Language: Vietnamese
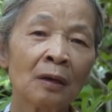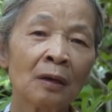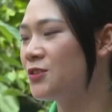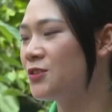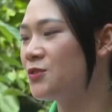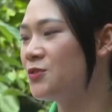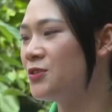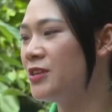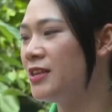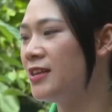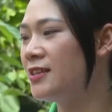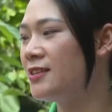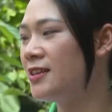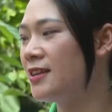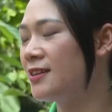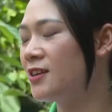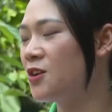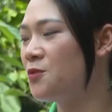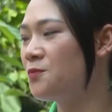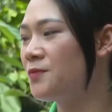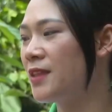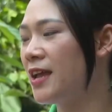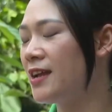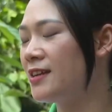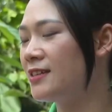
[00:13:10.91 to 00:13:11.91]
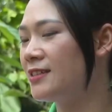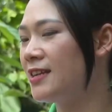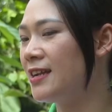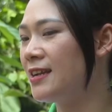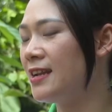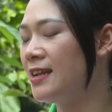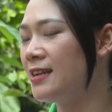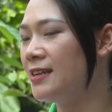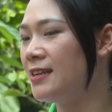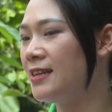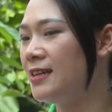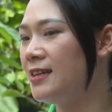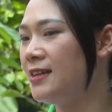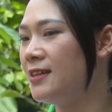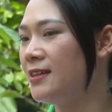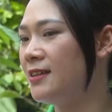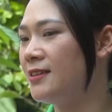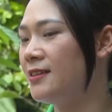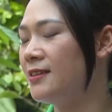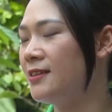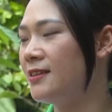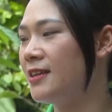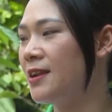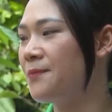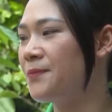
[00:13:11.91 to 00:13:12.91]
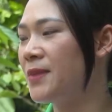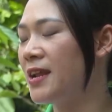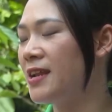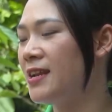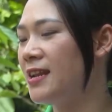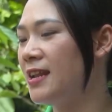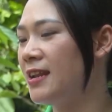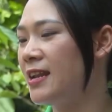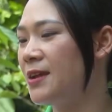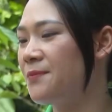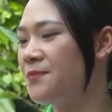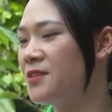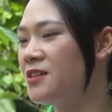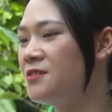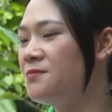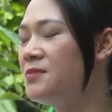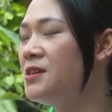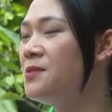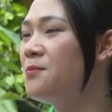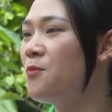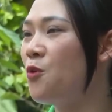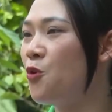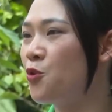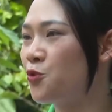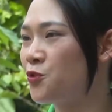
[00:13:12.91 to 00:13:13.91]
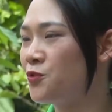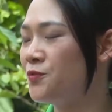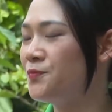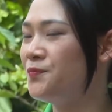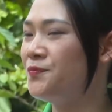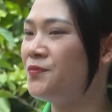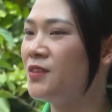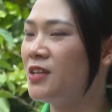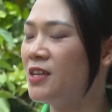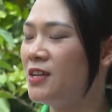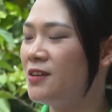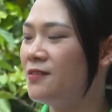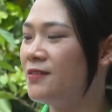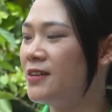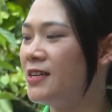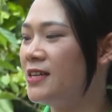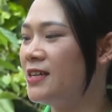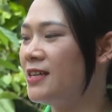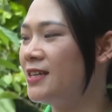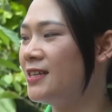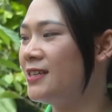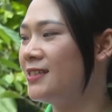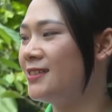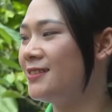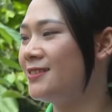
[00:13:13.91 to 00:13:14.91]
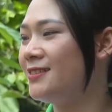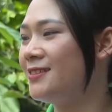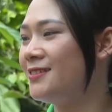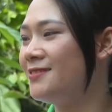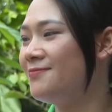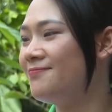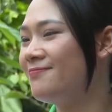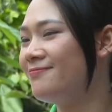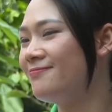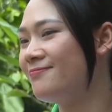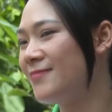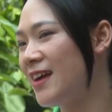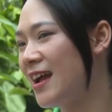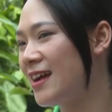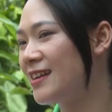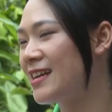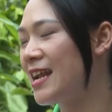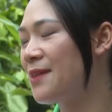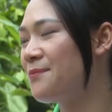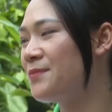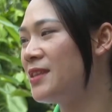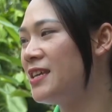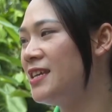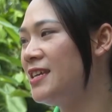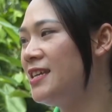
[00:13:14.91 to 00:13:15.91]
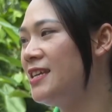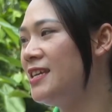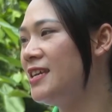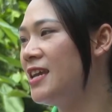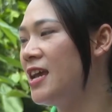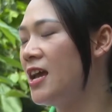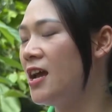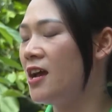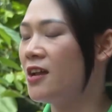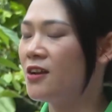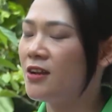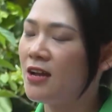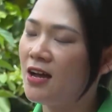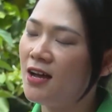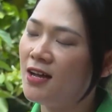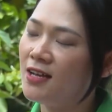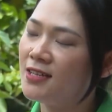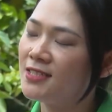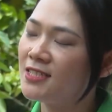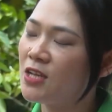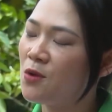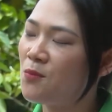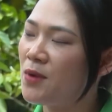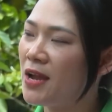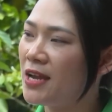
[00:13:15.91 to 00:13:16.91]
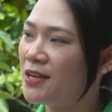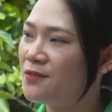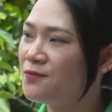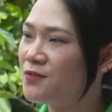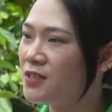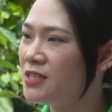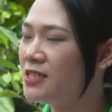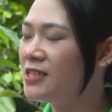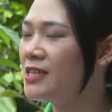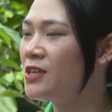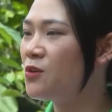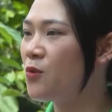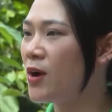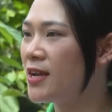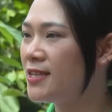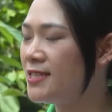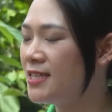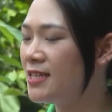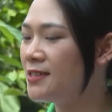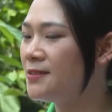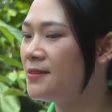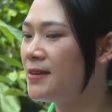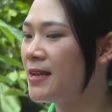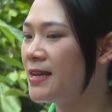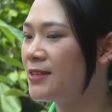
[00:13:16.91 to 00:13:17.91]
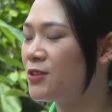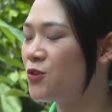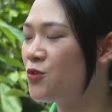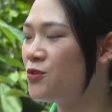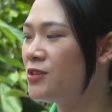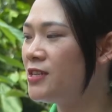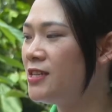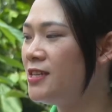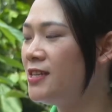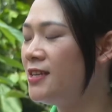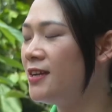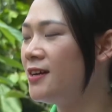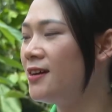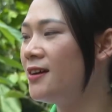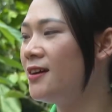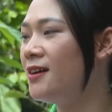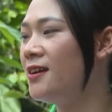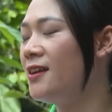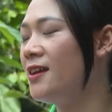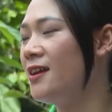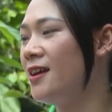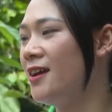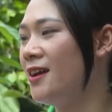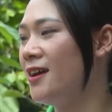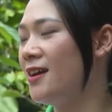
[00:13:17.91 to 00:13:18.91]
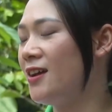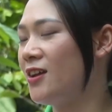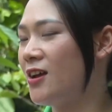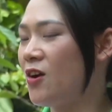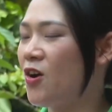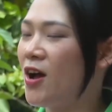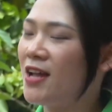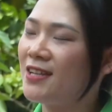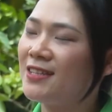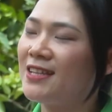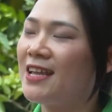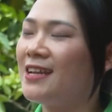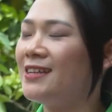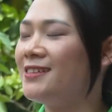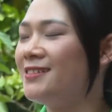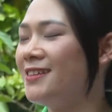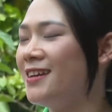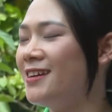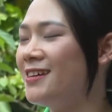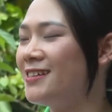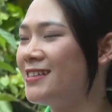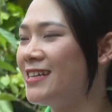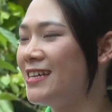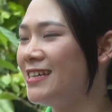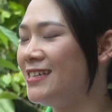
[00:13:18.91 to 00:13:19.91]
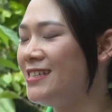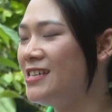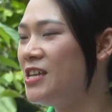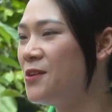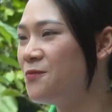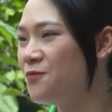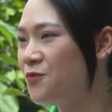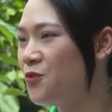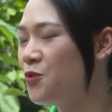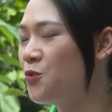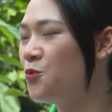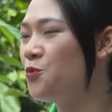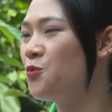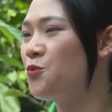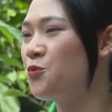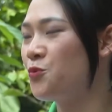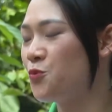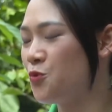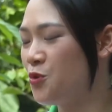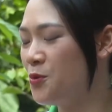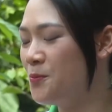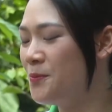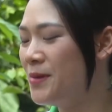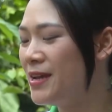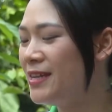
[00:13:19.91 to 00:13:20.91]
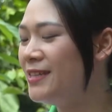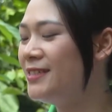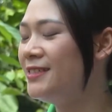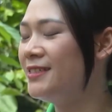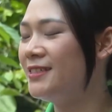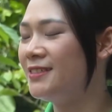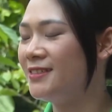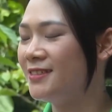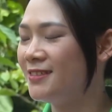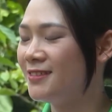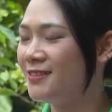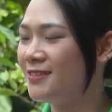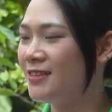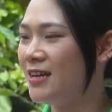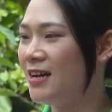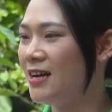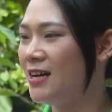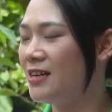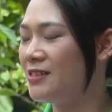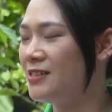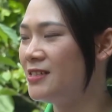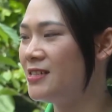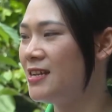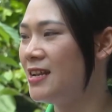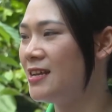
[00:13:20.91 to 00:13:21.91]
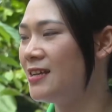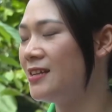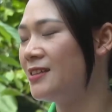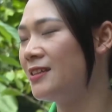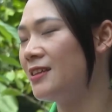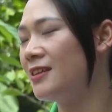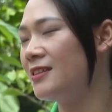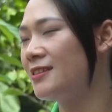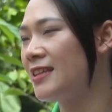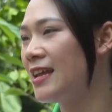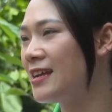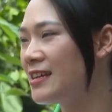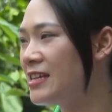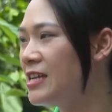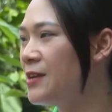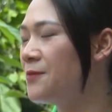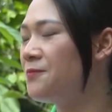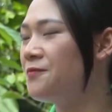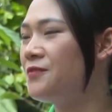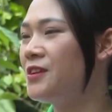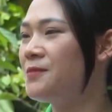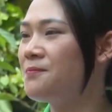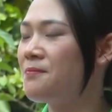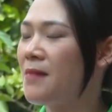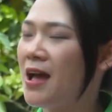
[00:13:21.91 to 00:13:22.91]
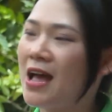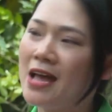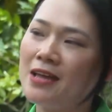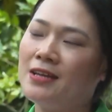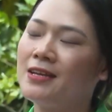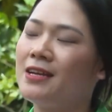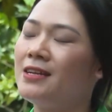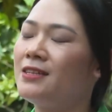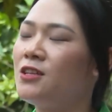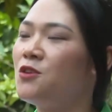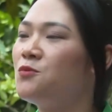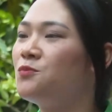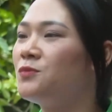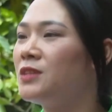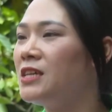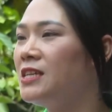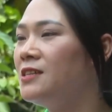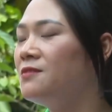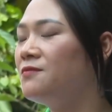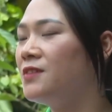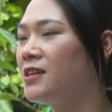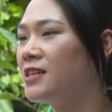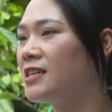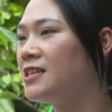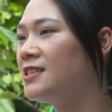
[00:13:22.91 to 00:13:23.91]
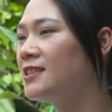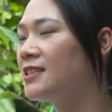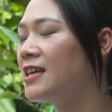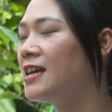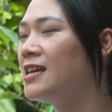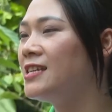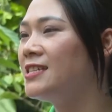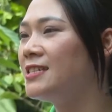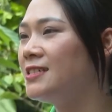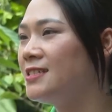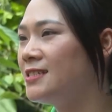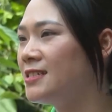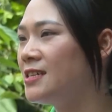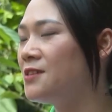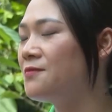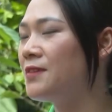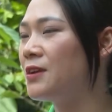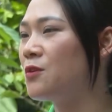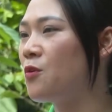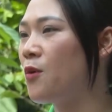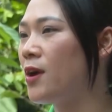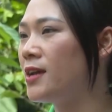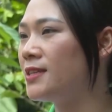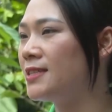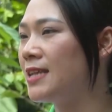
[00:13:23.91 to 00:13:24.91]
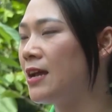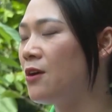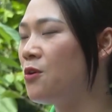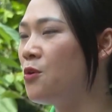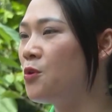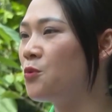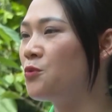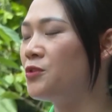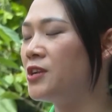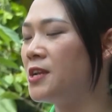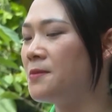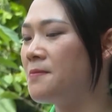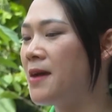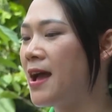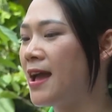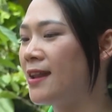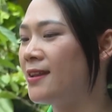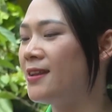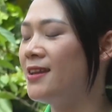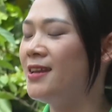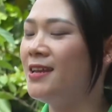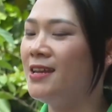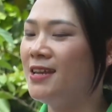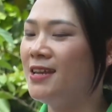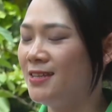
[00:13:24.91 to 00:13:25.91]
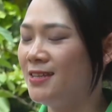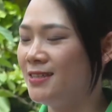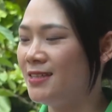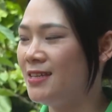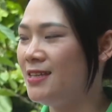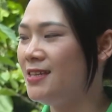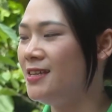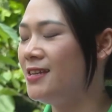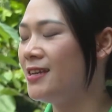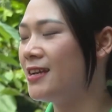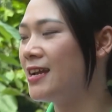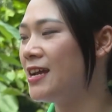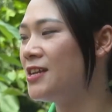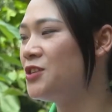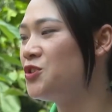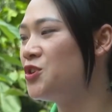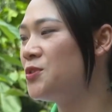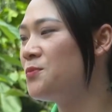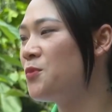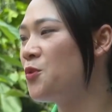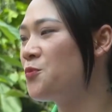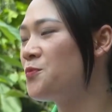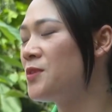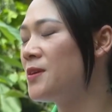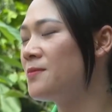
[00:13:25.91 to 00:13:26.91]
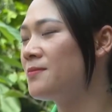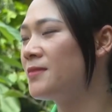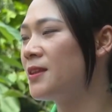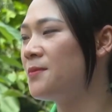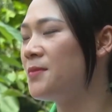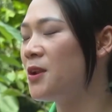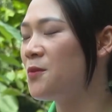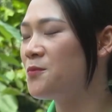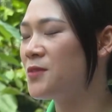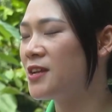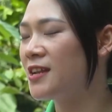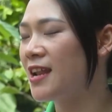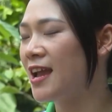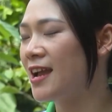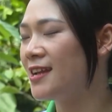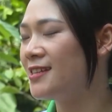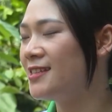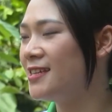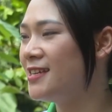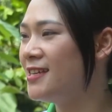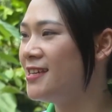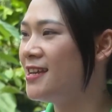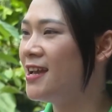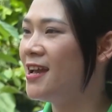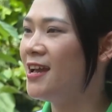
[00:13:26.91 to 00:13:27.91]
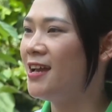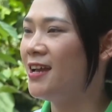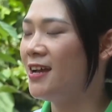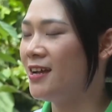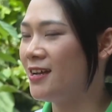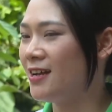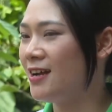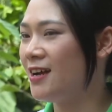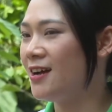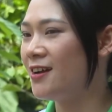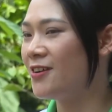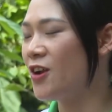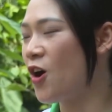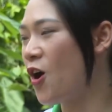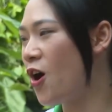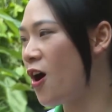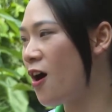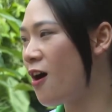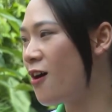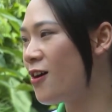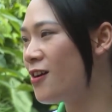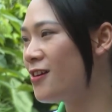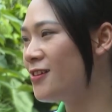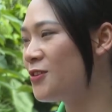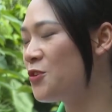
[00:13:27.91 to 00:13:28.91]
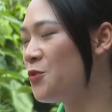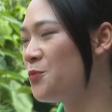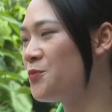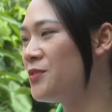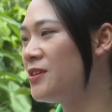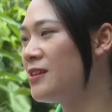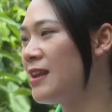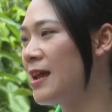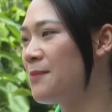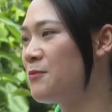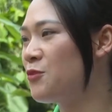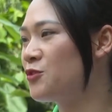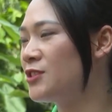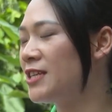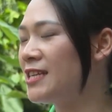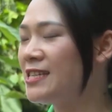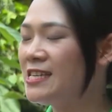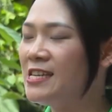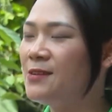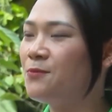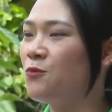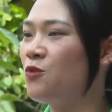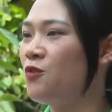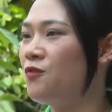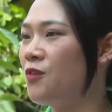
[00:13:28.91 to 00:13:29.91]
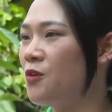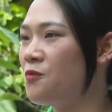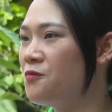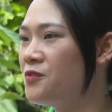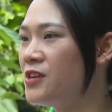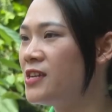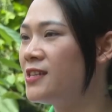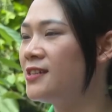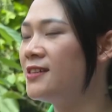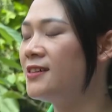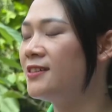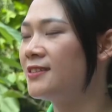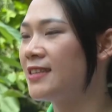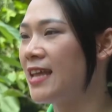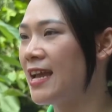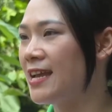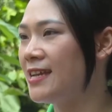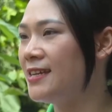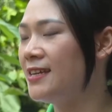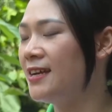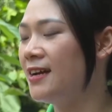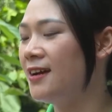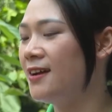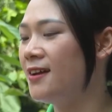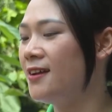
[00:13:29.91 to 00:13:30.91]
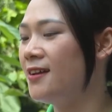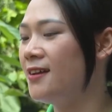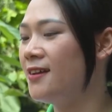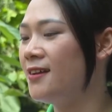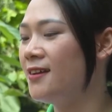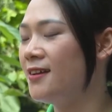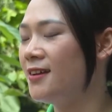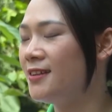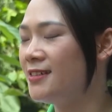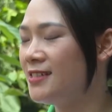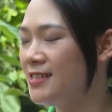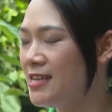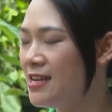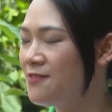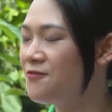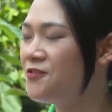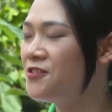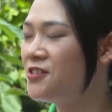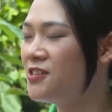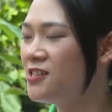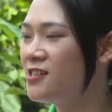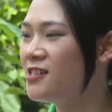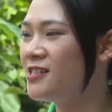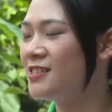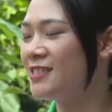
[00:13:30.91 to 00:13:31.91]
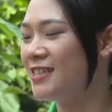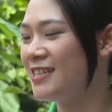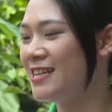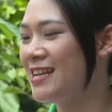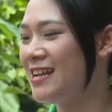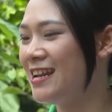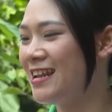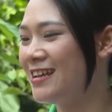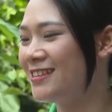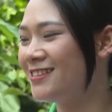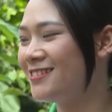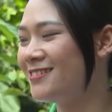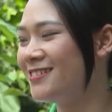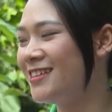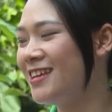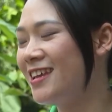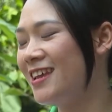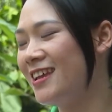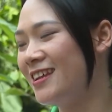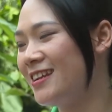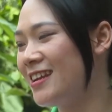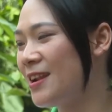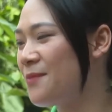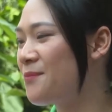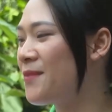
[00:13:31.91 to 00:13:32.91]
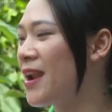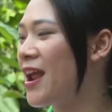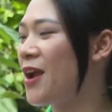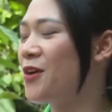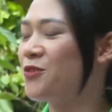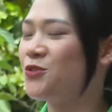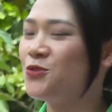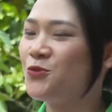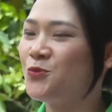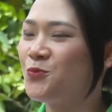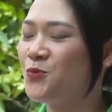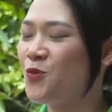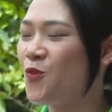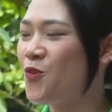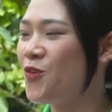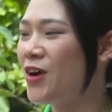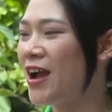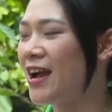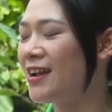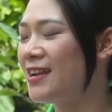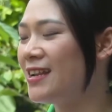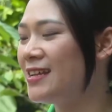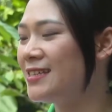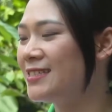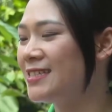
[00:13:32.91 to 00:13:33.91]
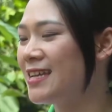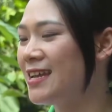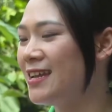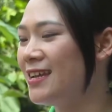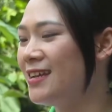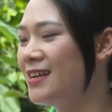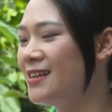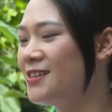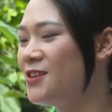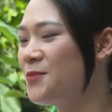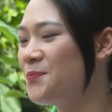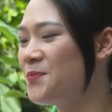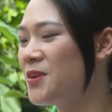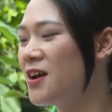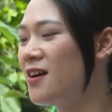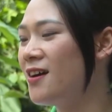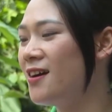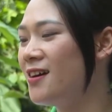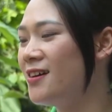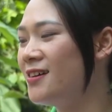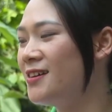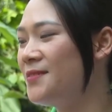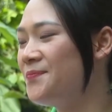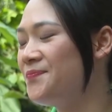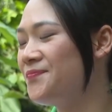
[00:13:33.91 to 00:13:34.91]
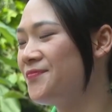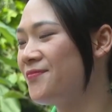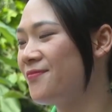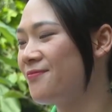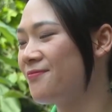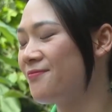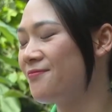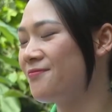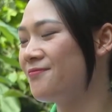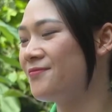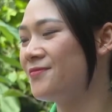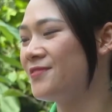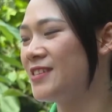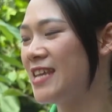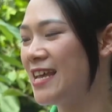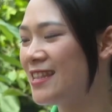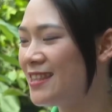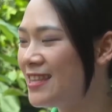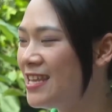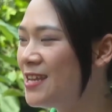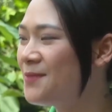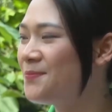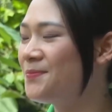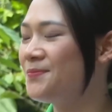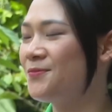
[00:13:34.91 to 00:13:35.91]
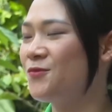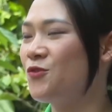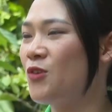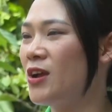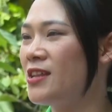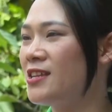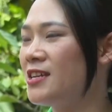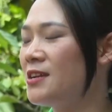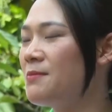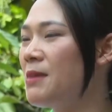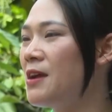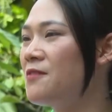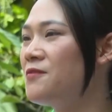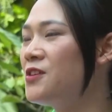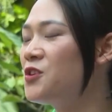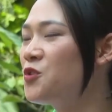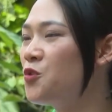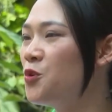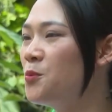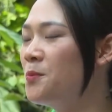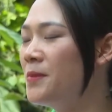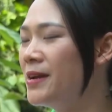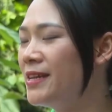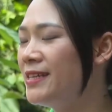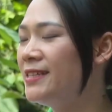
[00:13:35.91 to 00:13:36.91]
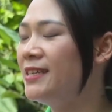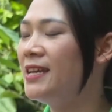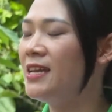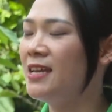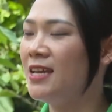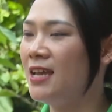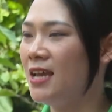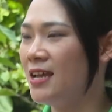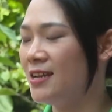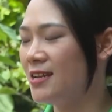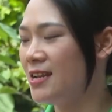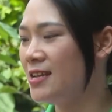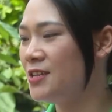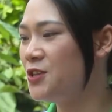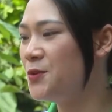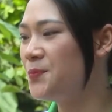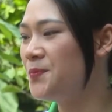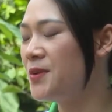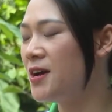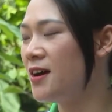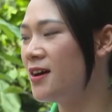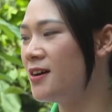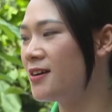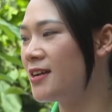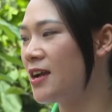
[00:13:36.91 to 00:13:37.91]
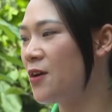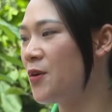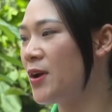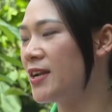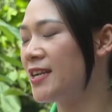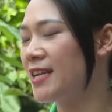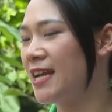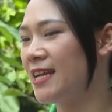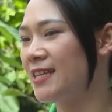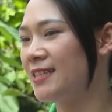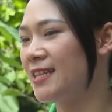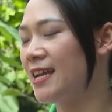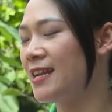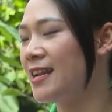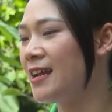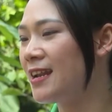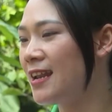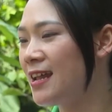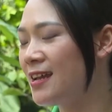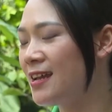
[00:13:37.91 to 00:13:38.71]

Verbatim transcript: Tôi đã nhận công tác ở Đắk Lắk là năm nay là năm thứ 11 và hàng năm thì uh, song hành với cái quá trình là tôi đi uh, hoàn thành ờ, cái nhiệm vụ của mình uh, như là tác nghiệp viết bài các thông tin về kinh tế chính trị văn hóa xã hội của địa bàn thì cái chuyên mục nhận tấm lòng nhân ái thì uh, đó cũng như là một trách nhiệm của phóng viên ở tại uh, địa phương cho nên là năm nào tôi cũng cố gắng là sẽ giúp đỡ gián tiếp qua những cái bài viết của mình để giúp đỡ các hoàn cảnh tại Đắk